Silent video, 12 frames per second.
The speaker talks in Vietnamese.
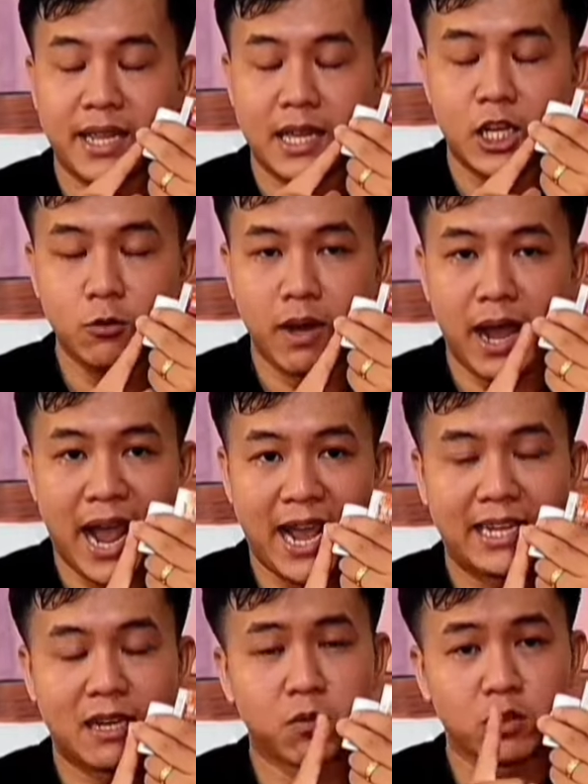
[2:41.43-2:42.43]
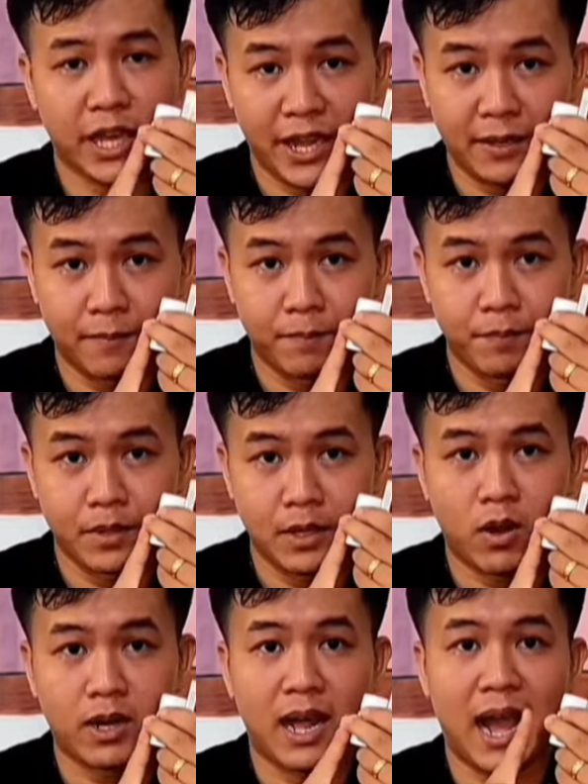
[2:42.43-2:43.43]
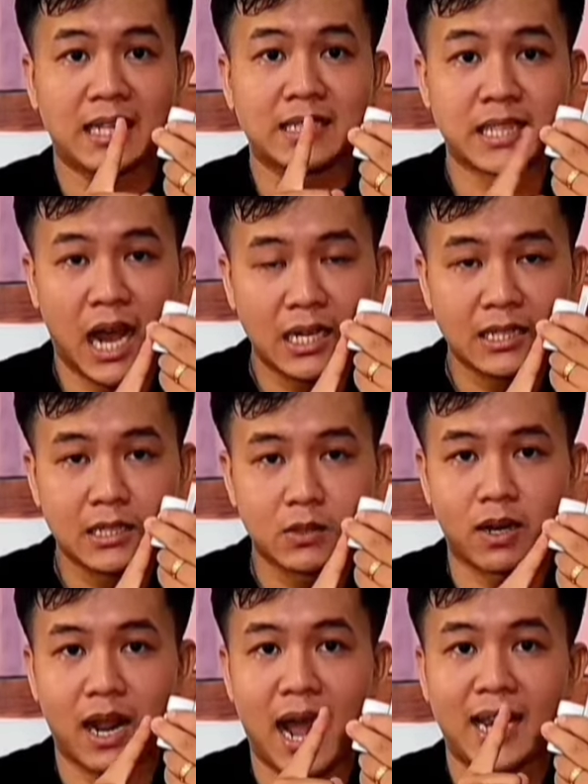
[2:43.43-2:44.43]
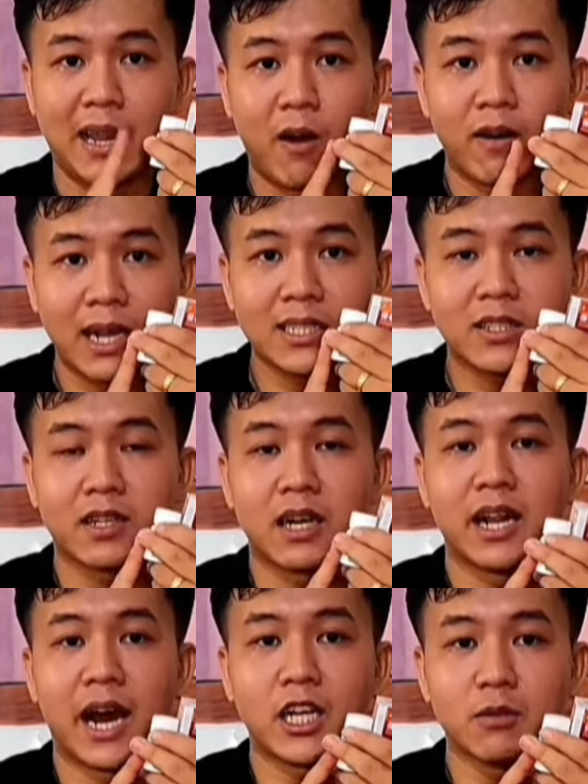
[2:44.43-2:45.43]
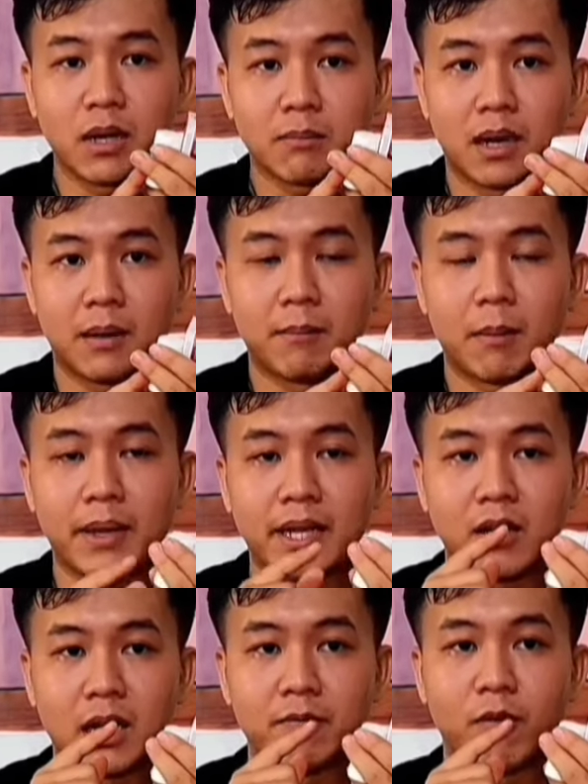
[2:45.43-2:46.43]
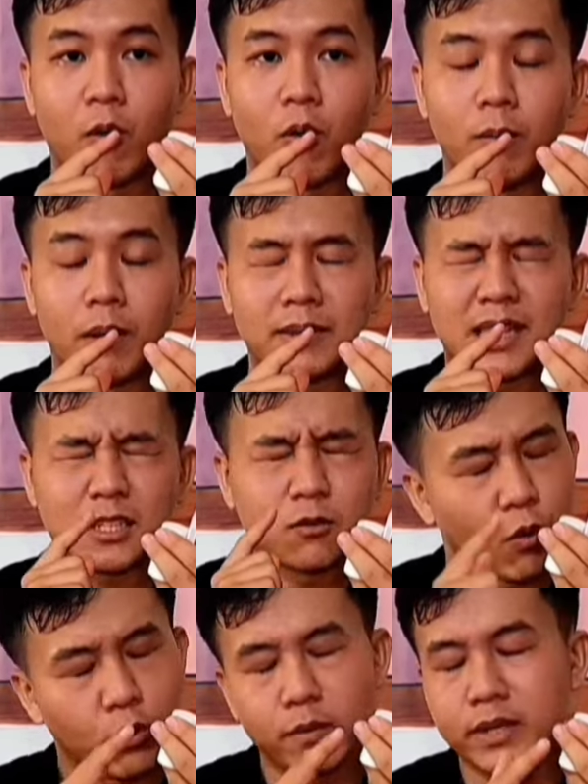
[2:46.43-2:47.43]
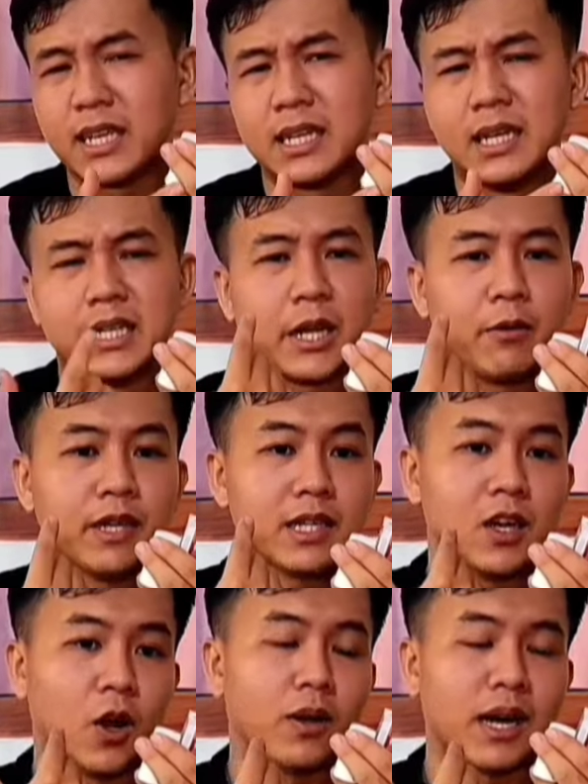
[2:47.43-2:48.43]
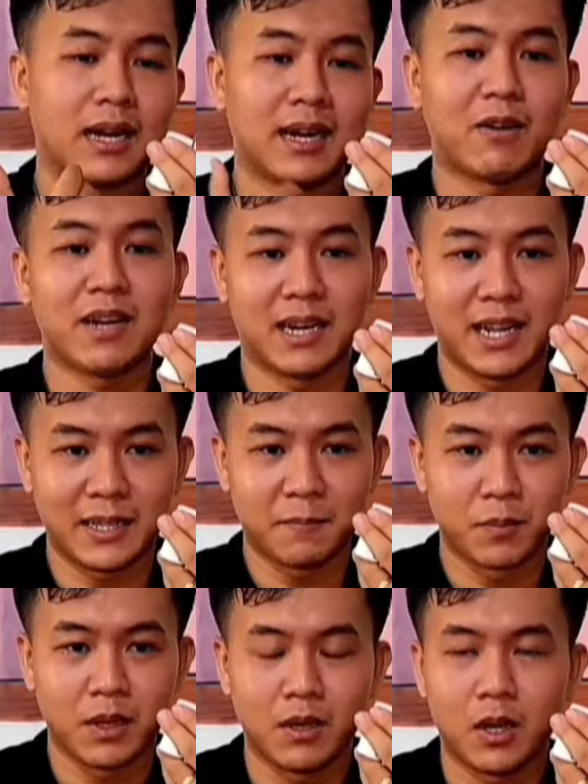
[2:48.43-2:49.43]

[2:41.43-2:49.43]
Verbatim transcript: đây nếu mà ai không có tiền hoặc là ai sợ hoặc là ai lo lắng cho cơ thể của mình mà mà bị gọi là phụ mà tác dụng phụ đó quý vị thì quý vị cứ gọi Thành thẳng Thành đi